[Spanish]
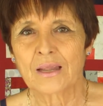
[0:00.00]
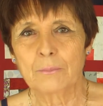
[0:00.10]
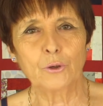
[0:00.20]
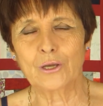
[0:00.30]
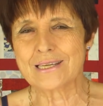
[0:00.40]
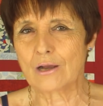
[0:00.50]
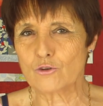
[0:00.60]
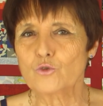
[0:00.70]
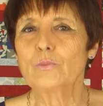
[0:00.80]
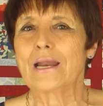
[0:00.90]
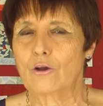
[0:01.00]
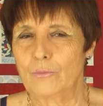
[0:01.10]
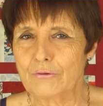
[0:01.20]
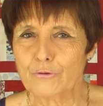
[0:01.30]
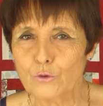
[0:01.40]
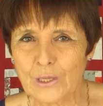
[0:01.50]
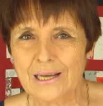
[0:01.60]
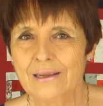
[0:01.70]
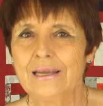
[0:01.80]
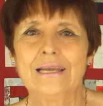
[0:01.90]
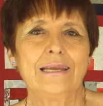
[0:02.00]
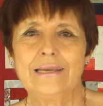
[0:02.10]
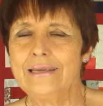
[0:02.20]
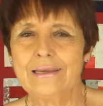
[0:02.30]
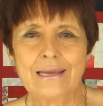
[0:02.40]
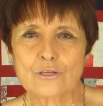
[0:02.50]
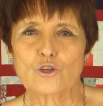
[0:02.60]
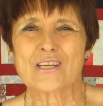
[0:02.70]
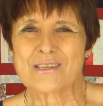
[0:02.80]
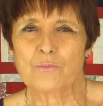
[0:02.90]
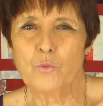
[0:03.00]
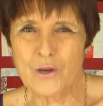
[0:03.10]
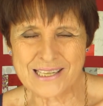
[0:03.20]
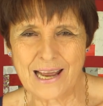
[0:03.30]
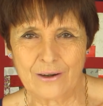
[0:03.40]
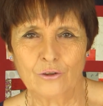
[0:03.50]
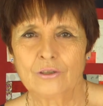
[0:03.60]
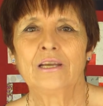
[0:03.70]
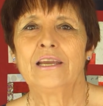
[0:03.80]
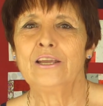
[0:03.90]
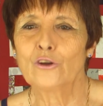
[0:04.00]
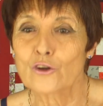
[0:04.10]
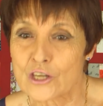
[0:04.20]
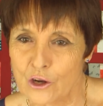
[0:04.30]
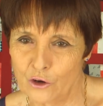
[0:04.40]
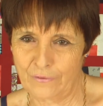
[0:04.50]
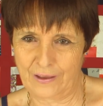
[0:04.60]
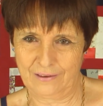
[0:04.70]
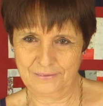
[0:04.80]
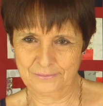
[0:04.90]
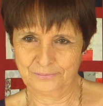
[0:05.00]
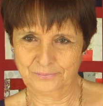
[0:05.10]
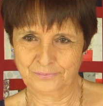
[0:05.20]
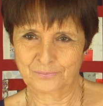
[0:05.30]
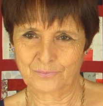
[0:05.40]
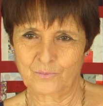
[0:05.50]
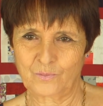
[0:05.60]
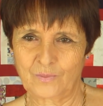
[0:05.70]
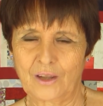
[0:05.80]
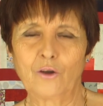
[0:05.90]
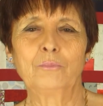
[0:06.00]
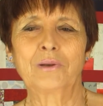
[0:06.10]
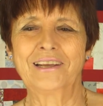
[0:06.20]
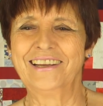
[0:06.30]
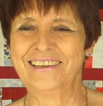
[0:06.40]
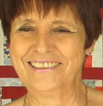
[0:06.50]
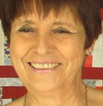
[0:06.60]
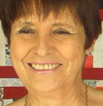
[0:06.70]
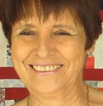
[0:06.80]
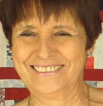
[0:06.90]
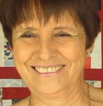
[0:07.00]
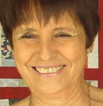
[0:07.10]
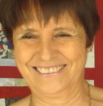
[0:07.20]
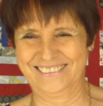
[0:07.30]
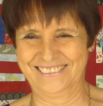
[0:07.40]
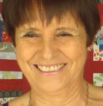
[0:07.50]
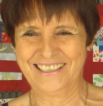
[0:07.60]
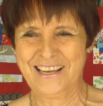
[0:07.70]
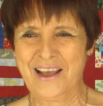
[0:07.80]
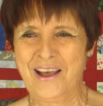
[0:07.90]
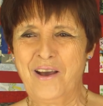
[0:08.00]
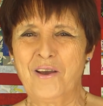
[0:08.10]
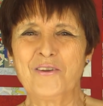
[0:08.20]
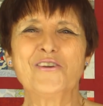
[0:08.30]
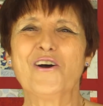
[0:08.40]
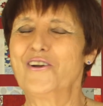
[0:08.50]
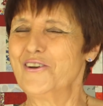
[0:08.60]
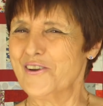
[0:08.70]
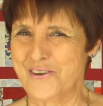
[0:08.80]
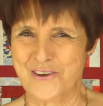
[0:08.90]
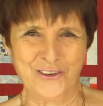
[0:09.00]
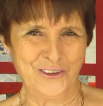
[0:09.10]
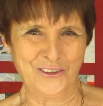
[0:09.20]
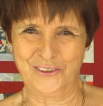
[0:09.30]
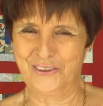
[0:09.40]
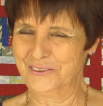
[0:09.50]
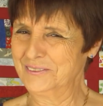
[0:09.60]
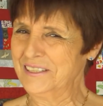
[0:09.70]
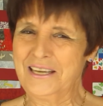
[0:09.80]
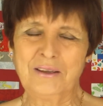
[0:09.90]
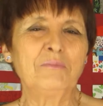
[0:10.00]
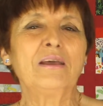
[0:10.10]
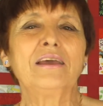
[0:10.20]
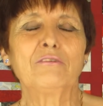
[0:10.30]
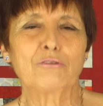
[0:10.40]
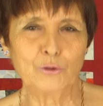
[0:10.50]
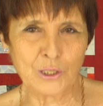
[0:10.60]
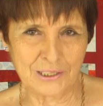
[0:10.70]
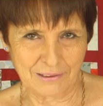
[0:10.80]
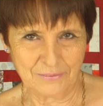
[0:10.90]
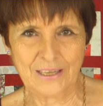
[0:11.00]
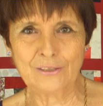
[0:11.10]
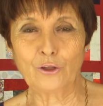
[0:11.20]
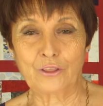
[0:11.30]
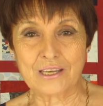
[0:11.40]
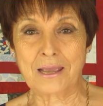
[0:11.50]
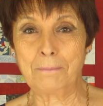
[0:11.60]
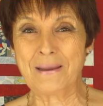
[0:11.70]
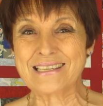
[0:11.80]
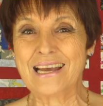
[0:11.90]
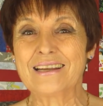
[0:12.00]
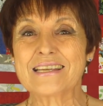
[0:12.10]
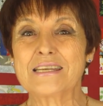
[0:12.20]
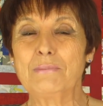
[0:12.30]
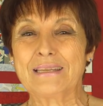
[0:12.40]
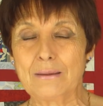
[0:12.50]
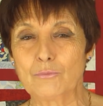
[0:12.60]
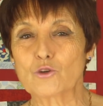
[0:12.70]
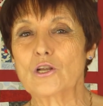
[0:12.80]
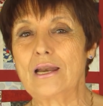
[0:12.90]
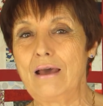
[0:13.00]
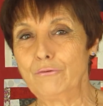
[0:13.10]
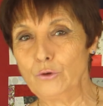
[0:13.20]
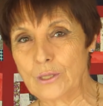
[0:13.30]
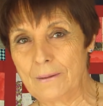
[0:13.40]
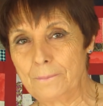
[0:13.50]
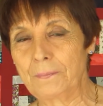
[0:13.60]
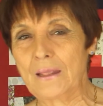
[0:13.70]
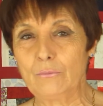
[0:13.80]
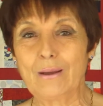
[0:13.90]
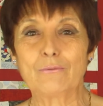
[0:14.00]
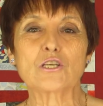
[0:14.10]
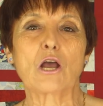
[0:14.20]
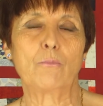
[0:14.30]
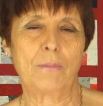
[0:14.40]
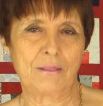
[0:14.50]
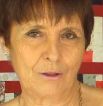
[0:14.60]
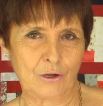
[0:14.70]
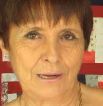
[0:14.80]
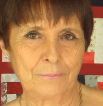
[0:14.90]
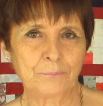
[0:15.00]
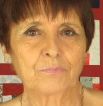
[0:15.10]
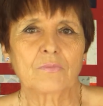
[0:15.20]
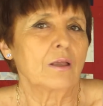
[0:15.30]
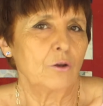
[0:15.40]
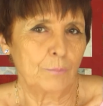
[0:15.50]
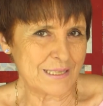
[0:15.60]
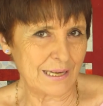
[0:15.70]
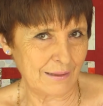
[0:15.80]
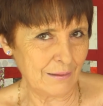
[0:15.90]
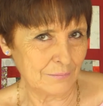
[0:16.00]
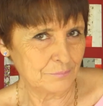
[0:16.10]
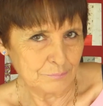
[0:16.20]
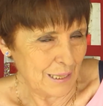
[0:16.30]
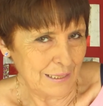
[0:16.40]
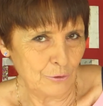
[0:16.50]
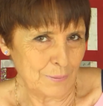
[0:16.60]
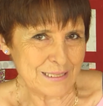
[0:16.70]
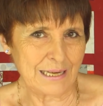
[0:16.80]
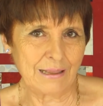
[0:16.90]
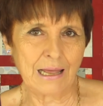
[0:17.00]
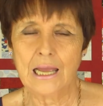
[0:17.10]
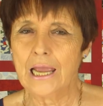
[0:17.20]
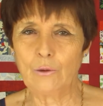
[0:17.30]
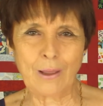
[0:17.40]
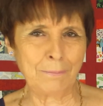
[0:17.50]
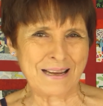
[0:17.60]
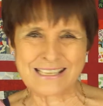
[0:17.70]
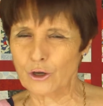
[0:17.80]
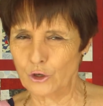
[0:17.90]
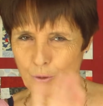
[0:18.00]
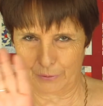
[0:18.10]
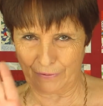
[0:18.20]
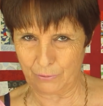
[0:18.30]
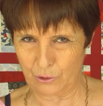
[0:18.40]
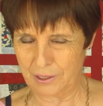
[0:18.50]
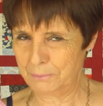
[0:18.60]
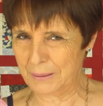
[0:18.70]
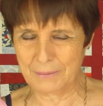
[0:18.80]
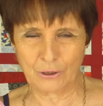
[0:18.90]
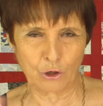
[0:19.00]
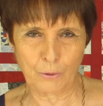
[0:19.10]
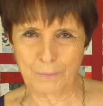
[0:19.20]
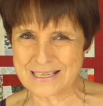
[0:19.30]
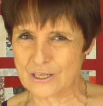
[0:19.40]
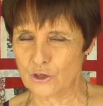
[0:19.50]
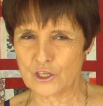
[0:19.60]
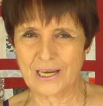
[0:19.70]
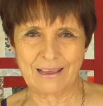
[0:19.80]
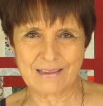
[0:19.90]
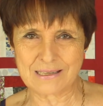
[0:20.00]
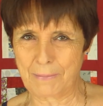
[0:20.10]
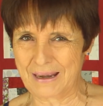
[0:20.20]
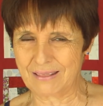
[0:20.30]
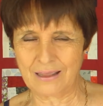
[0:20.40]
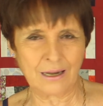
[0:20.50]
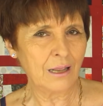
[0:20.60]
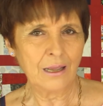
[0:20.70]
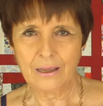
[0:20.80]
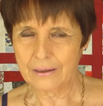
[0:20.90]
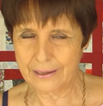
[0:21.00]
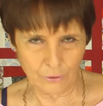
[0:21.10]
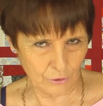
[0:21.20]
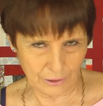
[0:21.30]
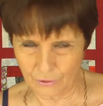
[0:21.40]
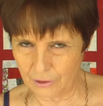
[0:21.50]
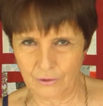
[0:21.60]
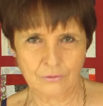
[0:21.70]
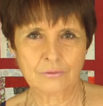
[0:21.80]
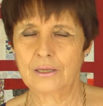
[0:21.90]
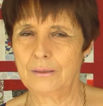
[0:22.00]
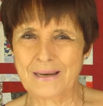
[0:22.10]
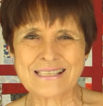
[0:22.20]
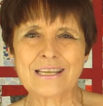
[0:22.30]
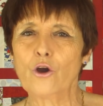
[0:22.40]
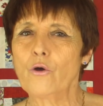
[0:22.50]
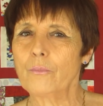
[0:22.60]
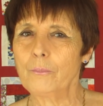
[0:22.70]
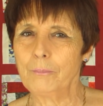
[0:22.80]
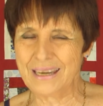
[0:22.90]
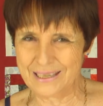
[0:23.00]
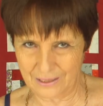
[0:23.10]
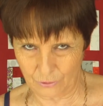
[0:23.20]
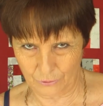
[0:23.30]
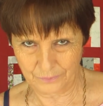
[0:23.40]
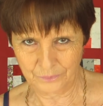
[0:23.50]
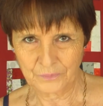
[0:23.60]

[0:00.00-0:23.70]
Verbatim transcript: Porque se acostumbran a comer fruta y eso es muy sano y no nos engordan. Hombre. Yo, a mis hijos les meto un bocata y... No, no, no, no, no. Eh, frutita. Entonces, ¿qué pasa si metemos la fruta en una bolsa convencional? que no pasa nada, ¿vale? No pasa nada. En eh, no de plástico no, por favor, ¿eh? Primero que los plásticos tienen que desaparecer, que no, que no, que no, que de plástico me niego.